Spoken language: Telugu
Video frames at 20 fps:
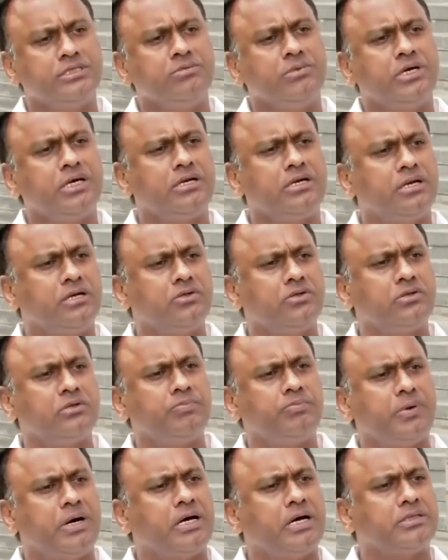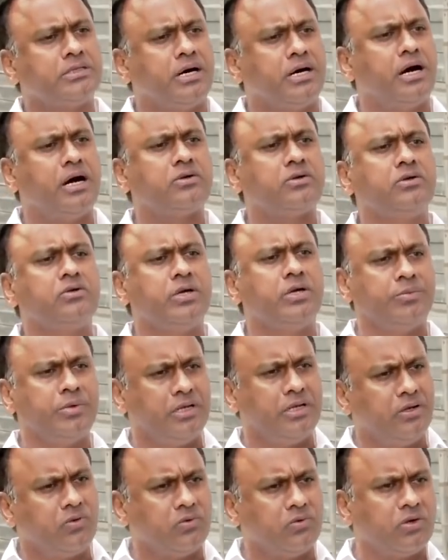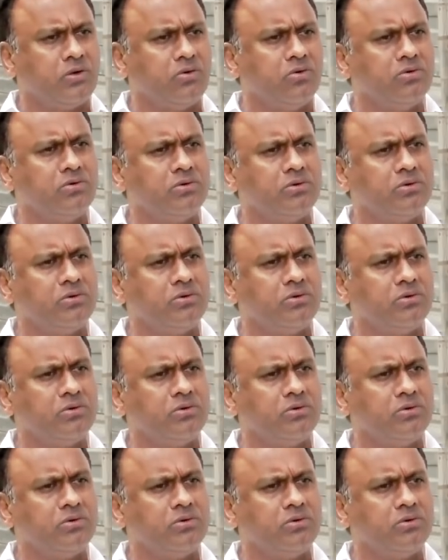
ఎందుకు మాట్లాడుతున్నారు ఆరుగురు ఎమ్మెల్యేలు ఉన్నాం